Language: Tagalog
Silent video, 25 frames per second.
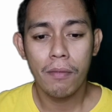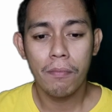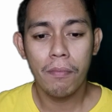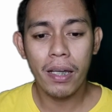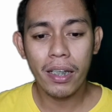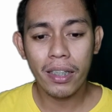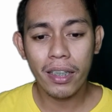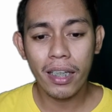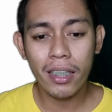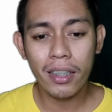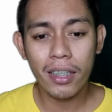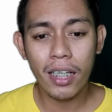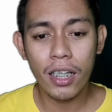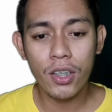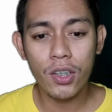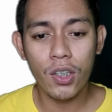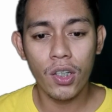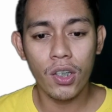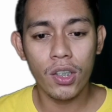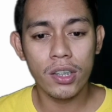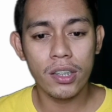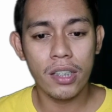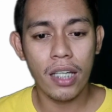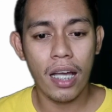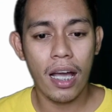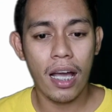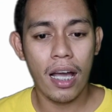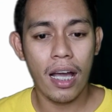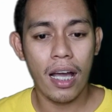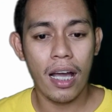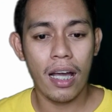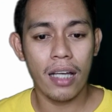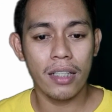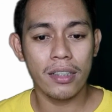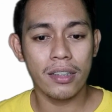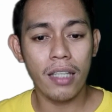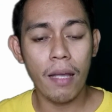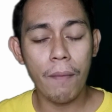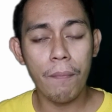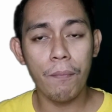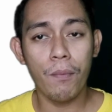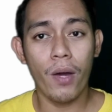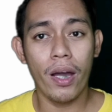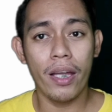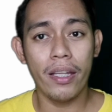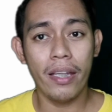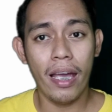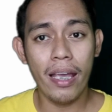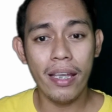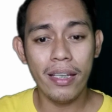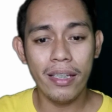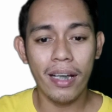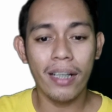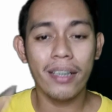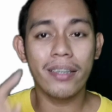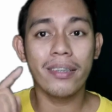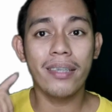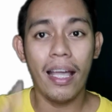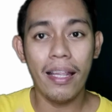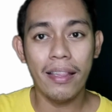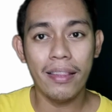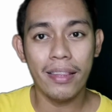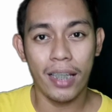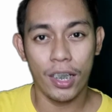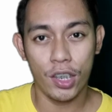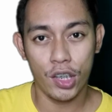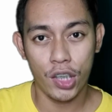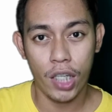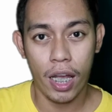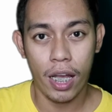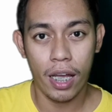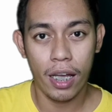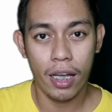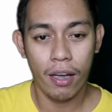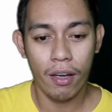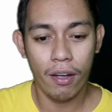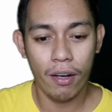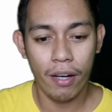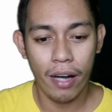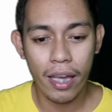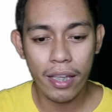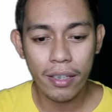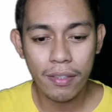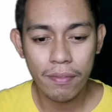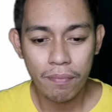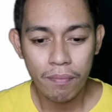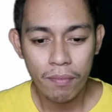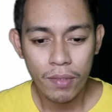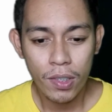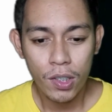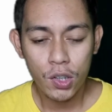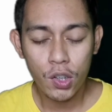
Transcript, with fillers: makikita nyo sa step 1 ay nagdone na siya. Alright?